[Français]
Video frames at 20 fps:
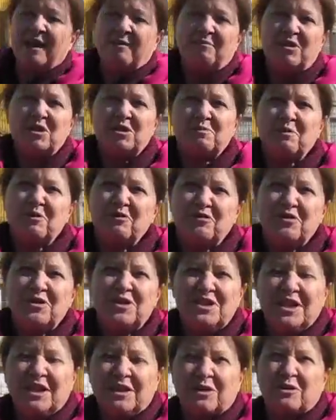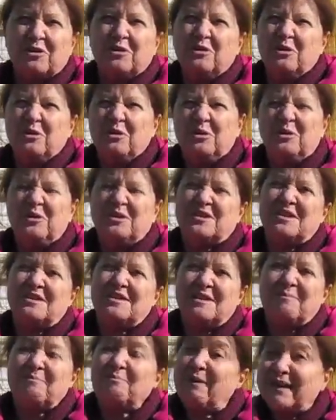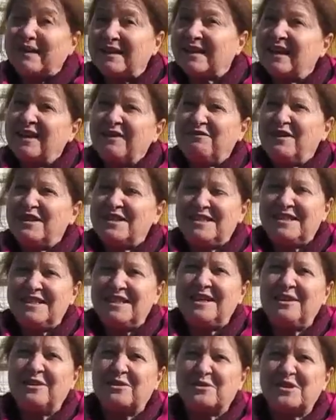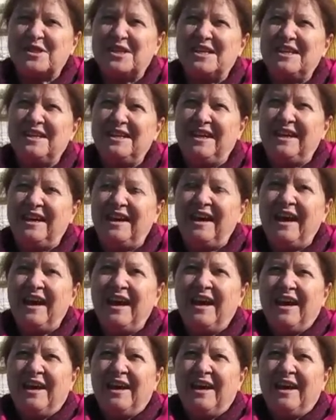mais je peux vous dire que c'était pas très facile d'enseigner